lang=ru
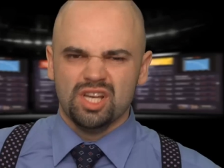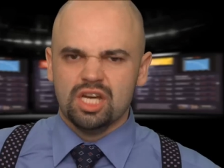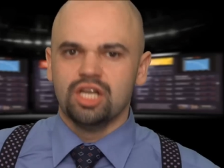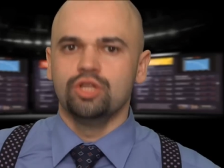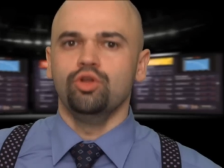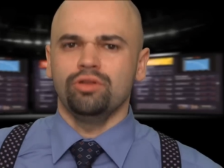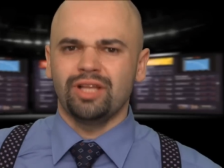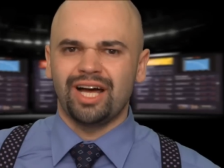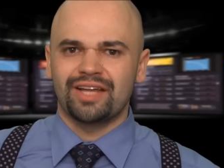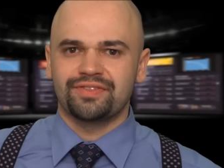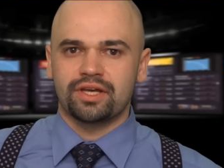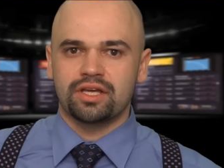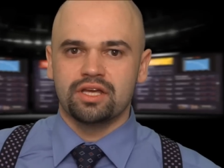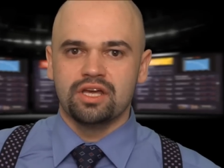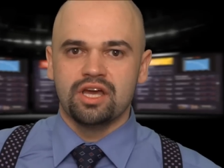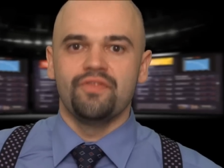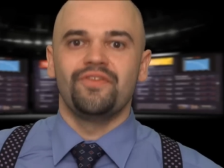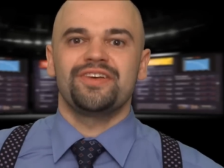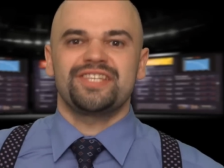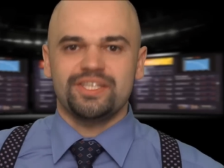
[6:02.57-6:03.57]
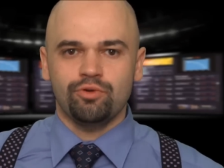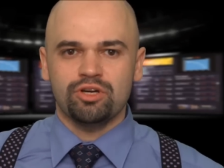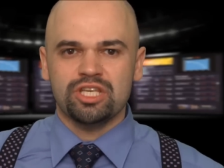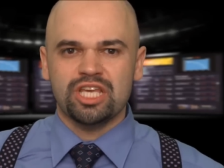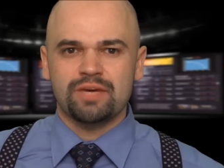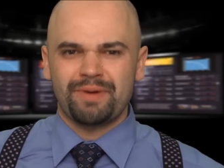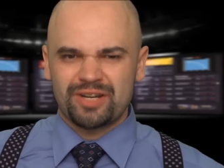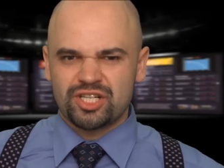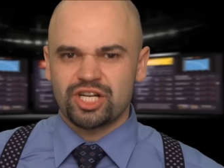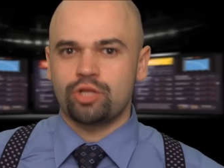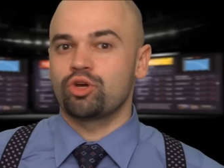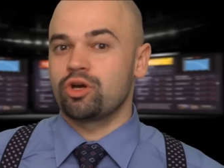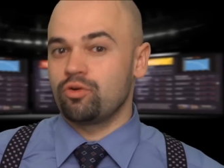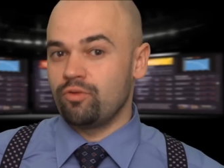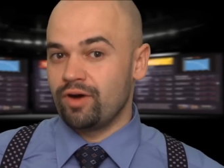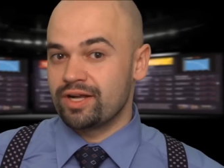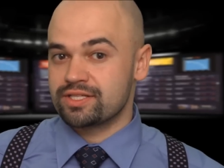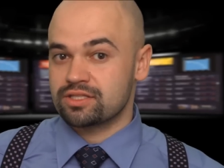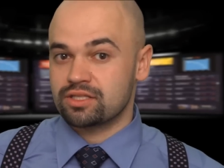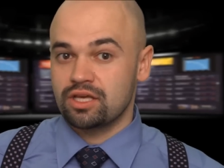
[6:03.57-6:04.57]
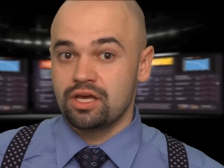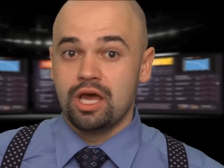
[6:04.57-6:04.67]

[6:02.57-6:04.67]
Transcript: Ну ладно, на сегодня, пожалуй, хватит.